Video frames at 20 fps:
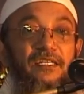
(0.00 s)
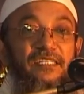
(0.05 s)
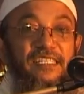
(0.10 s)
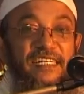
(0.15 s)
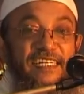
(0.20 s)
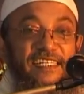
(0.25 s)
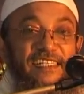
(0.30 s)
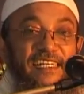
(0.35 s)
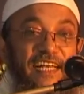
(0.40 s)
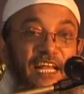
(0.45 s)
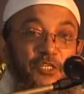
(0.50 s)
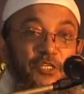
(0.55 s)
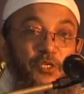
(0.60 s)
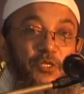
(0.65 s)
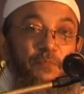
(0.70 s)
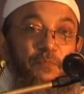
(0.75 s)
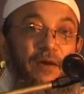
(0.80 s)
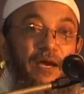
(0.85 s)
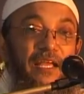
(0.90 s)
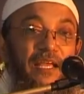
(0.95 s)
সিটিজেন
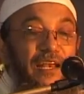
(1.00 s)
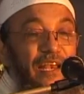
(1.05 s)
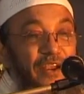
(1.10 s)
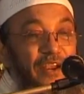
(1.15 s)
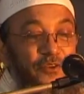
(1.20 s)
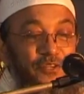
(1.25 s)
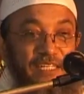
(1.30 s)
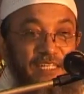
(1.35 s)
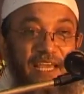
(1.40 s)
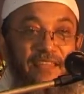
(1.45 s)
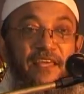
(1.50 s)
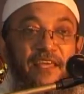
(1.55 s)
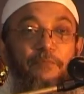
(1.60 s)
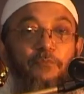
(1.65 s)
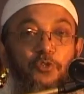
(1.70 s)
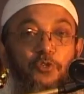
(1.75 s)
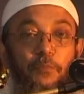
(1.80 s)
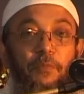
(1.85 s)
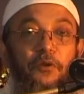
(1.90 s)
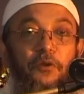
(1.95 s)
আসেন বা ইংল্যান্ডও জাইনের
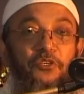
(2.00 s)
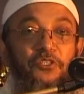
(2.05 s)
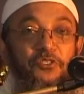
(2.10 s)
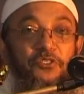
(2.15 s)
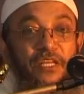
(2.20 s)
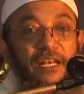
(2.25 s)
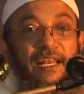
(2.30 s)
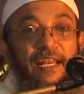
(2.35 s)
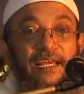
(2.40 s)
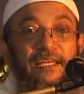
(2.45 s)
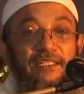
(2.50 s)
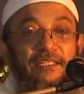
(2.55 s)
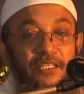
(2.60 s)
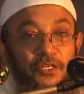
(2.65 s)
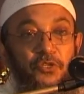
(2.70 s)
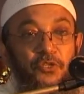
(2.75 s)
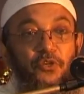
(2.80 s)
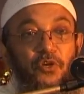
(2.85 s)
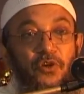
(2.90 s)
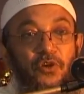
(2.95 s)
মতো মানুষ এর লাগে
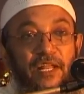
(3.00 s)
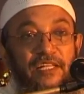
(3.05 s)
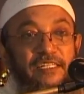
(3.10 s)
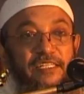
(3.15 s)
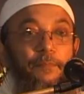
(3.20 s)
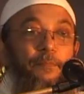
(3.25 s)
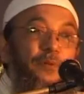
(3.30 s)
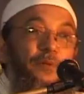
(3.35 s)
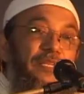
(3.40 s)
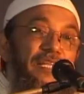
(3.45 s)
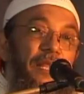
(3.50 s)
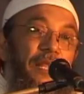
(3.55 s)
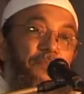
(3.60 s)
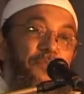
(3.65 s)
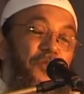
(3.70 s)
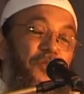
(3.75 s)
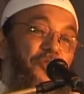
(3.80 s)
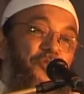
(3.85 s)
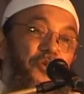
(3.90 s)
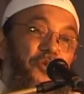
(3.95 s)
তিনজনের এক্সাম্পল দিলাম
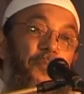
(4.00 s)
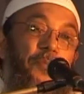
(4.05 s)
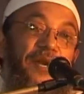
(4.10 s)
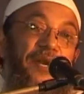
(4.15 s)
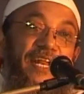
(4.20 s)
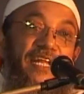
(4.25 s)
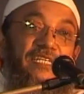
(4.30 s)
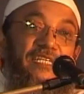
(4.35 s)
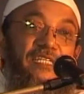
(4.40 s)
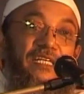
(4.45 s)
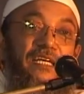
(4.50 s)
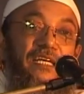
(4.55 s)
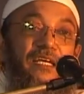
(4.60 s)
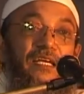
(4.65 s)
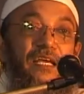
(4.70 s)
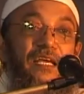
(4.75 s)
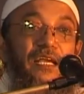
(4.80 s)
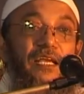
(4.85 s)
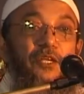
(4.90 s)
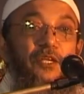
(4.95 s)
তিনজনও ব্রিটিশ
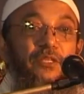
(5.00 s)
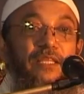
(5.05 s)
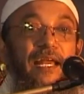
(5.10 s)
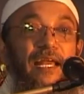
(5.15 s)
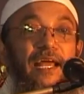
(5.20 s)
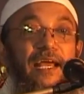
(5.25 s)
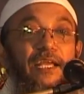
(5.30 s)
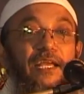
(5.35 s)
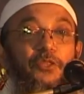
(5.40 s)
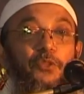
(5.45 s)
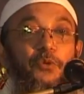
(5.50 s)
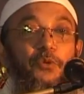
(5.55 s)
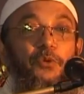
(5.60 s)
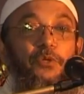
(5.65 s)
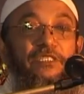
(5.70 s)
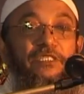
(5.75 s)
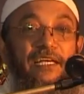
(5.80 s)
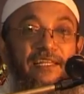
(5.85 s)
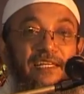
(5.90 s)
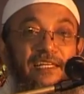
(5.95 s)
কি তারা কিন্তু
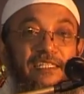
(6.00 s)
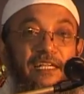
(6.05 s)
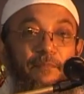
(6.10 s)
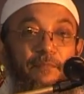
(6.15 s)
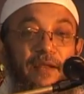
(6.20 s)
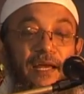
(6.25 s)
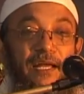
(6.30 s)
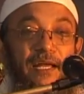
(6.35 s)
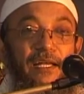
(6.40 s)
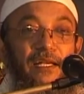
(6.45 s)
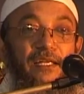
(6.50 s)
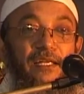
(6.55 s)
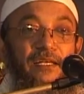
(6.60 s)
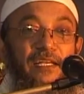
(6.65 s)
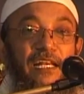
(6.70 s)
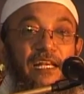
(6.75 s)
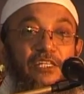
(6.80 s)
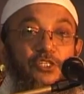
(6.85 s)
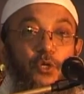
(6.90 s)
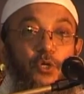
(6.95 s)
সাদা চামড়া
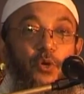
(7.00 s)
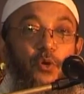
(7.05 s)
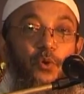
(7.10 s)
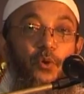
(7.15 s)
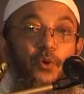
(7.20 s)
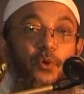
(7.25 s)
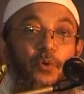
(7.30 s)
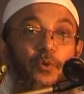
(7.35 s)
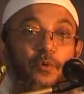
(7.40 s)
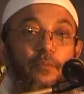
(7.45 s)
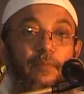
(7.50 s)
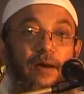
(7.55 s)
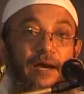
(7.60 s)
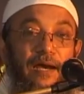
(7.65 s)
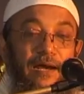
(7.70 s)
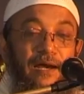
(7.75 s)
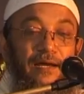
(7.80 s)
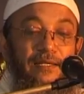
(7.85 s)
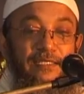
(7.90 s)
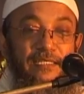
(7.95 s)
নীল চক্ষু
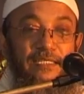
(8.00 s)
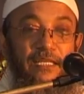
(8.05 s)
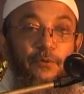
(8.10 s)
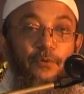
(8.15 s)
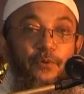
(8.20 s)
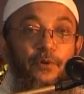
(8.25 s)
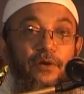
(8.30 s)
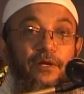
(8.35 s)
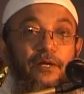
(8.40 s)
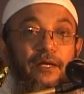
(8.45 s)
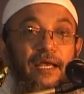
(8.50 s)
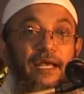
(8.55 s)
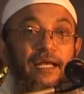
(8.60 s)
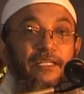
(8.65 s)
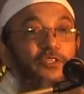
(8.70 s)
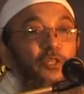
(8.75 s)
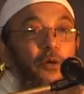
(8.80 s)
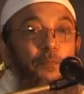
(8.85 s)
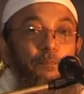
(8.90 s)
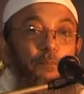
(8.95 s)
বা যেটা হোক
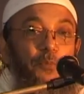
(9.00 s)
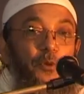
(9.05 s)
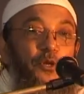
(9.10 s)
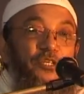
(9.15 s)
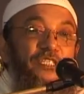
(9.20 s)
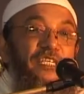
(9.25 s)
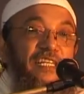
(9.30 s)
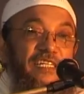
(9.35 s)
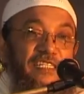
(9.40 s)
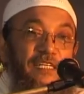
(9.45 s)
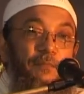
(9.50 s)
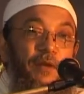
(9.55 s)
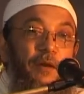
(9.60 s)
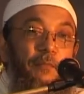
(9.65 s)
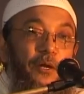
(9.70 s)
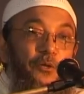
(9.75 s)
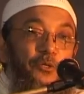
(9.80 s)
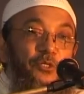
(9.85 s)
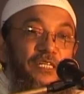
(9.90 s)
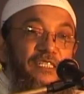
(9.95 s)
একদম পিওর সাদা চামড়া
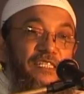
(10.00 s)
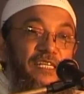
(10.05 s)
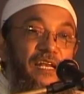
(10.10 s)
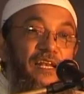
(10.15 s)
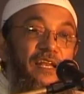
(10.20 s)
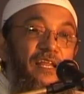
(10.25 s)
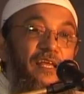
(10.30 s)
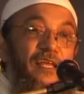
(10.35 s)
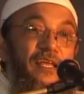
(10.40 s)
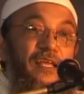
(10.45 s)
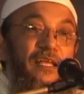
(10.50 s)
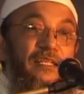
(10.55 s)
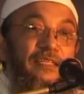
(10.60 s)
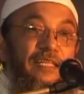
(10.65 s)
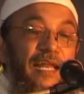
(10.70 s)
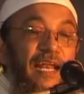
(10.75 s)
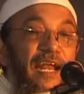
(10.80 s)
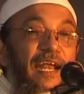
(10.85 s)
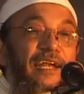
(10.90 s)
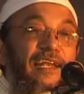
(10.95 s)
মানুষ আছিল
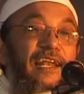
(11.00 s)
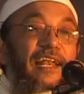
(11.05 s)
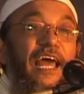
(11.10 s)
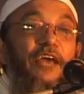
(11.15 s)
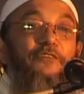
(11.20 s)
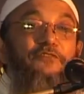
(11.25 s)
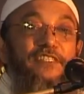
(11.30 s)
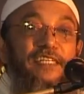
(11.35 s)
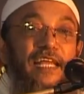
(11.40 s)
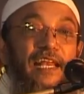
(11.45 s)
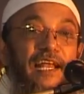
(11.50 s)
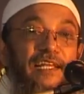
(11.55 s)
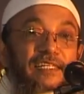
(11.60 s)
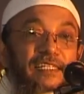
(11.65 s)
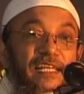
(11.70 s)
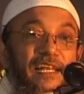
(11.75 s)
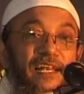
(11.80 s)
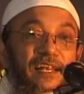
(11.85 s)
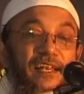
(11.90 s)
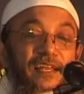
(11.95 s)
তারা একটা লাইফস্টাইল
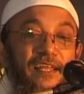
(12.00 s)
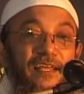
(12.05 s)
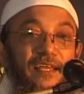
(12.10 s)
আছিল